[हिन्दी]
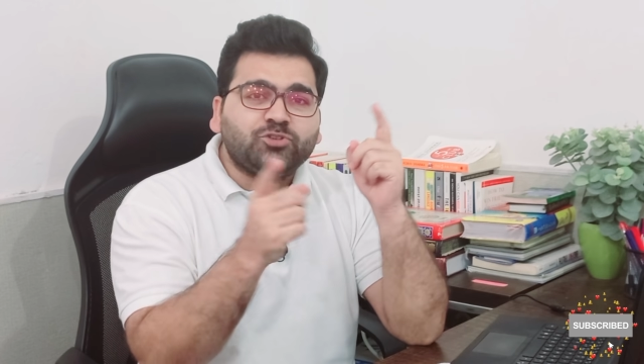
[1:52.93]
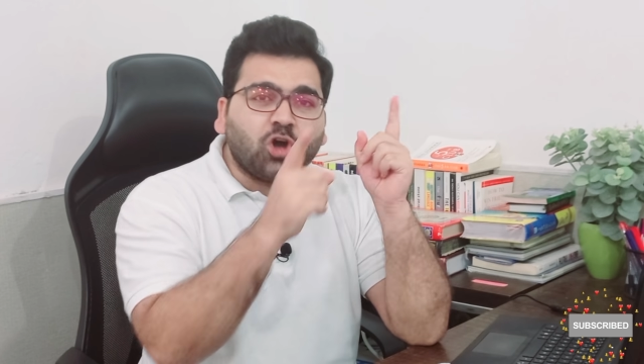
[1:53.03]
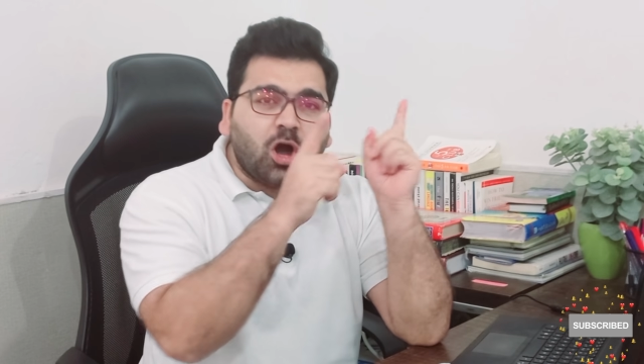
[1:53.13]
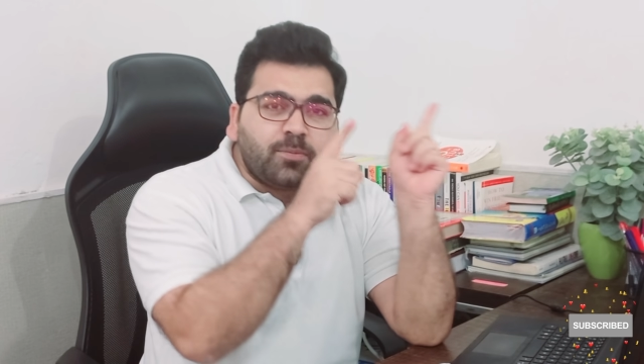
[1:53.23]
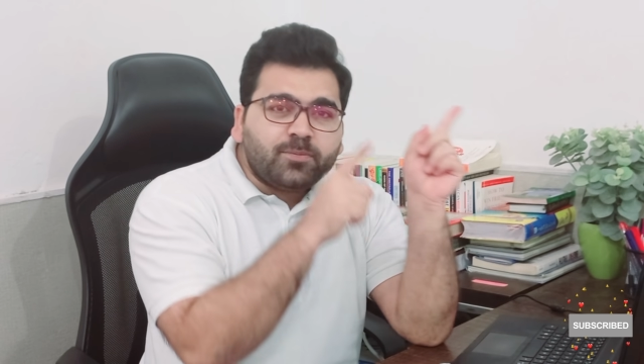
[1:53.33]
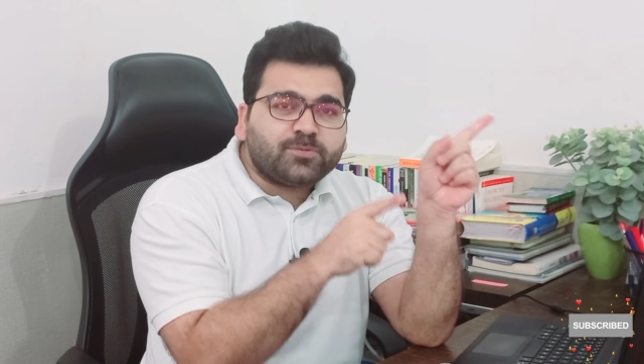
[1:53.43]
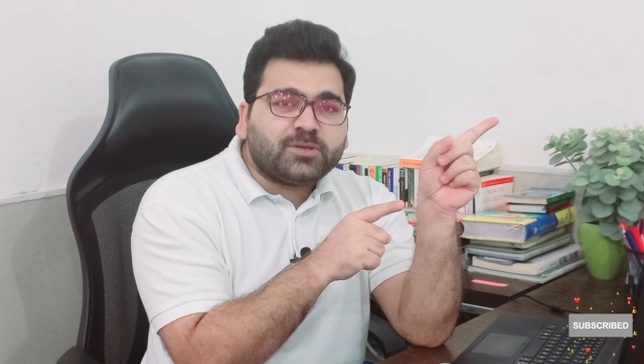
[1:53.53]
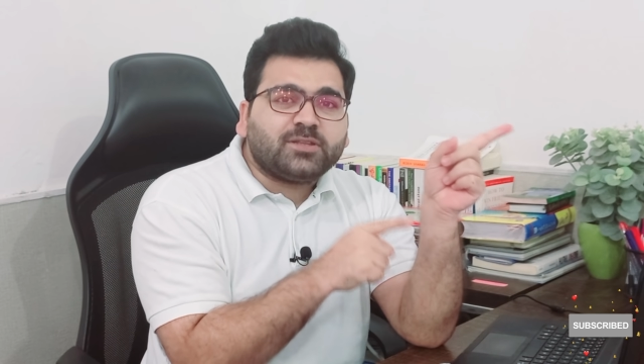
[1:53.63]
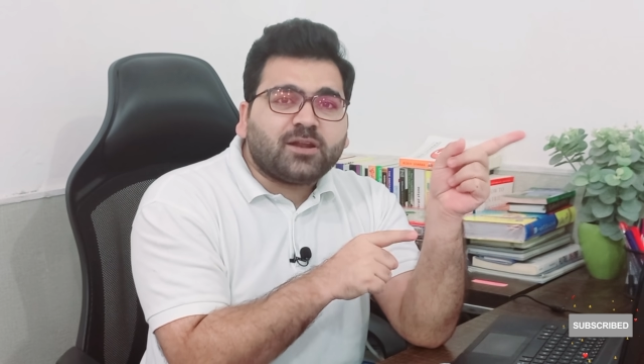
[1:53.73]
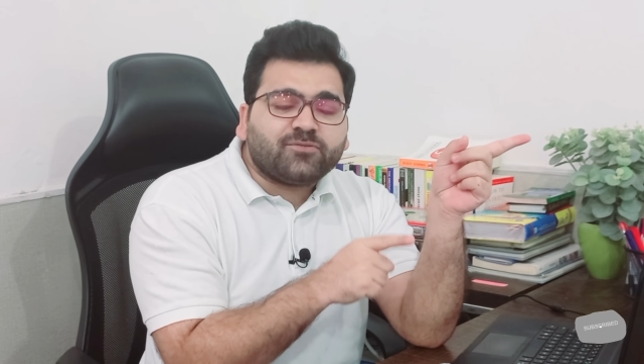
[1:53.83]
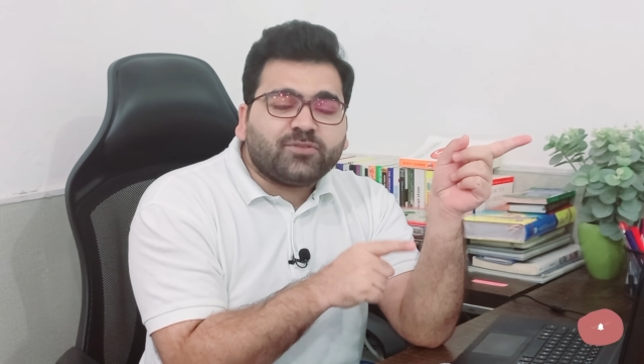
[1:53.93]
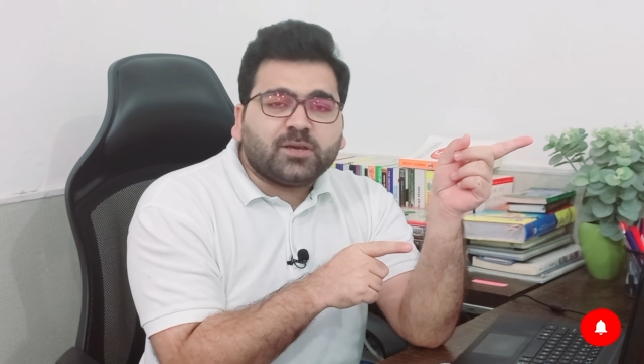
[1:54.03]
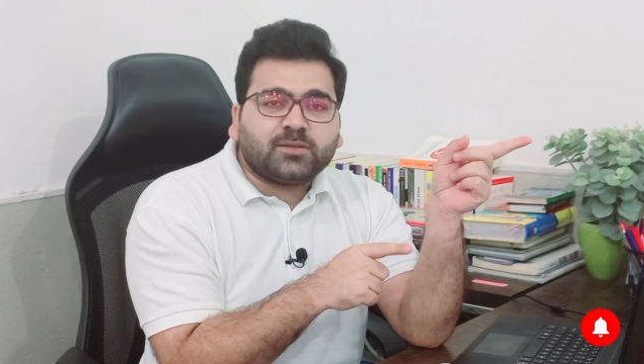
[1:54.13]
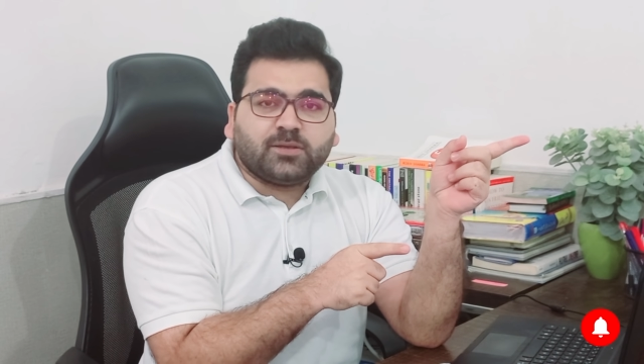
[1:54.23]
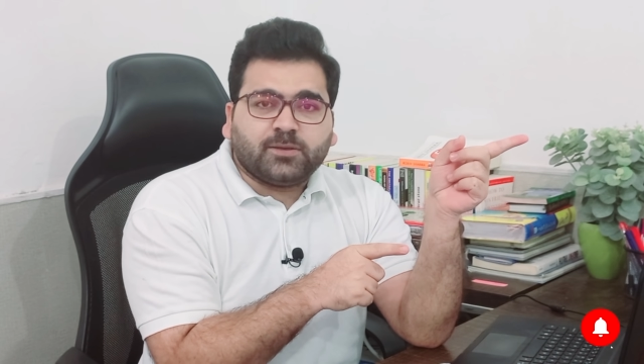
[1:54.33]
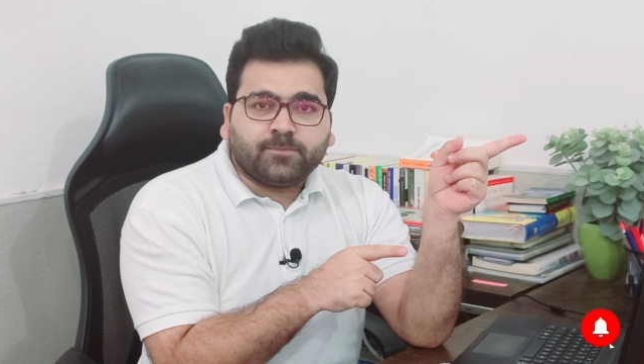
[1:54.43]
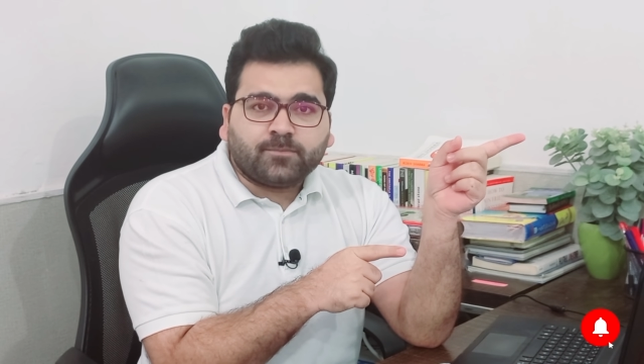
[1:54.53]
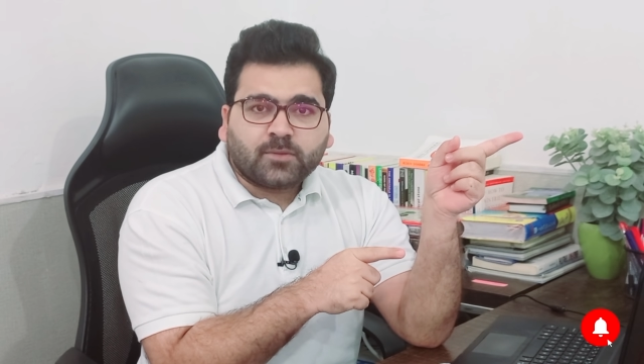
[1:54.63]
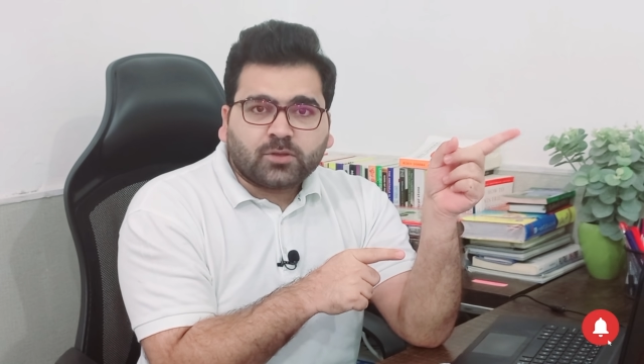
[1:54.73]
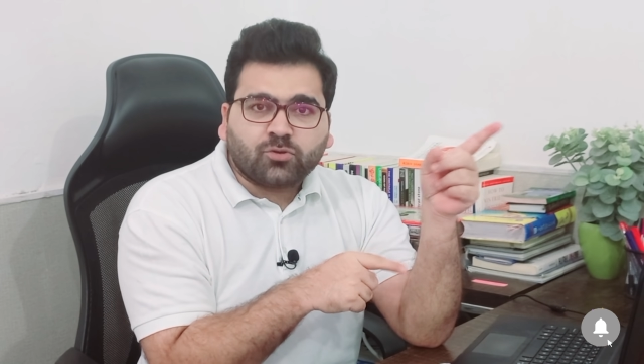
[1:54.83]
जॉब की तरफ देखते हैं
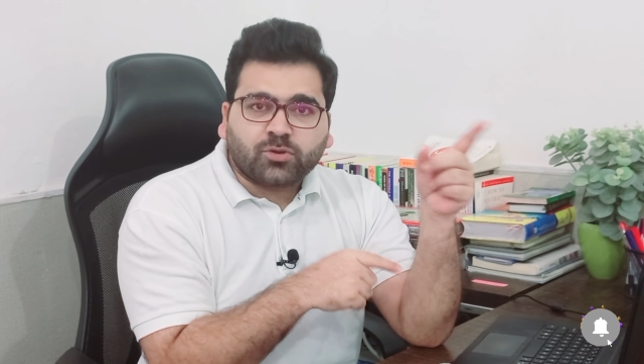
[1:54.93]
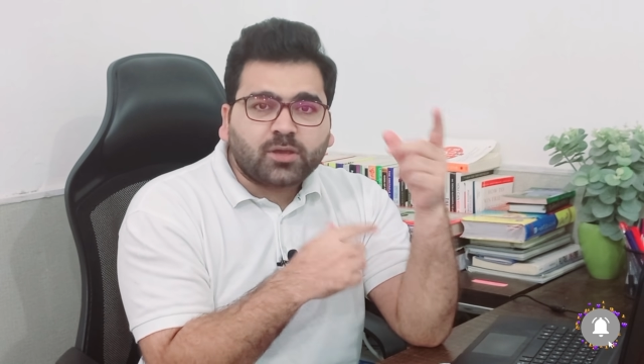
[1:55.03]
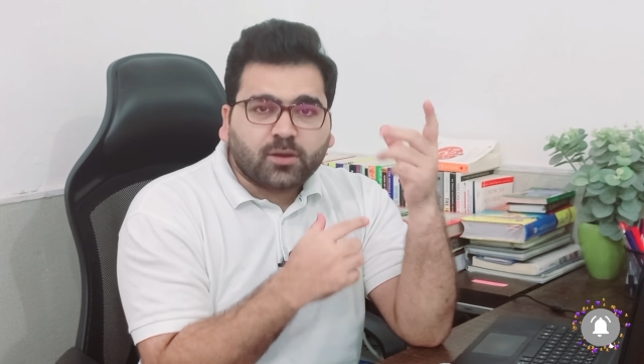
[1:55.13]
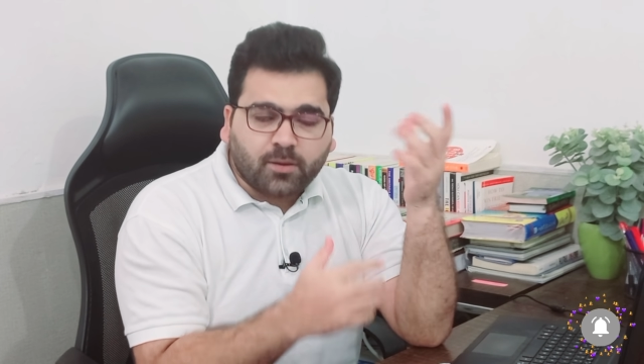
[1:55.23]
क्योंकि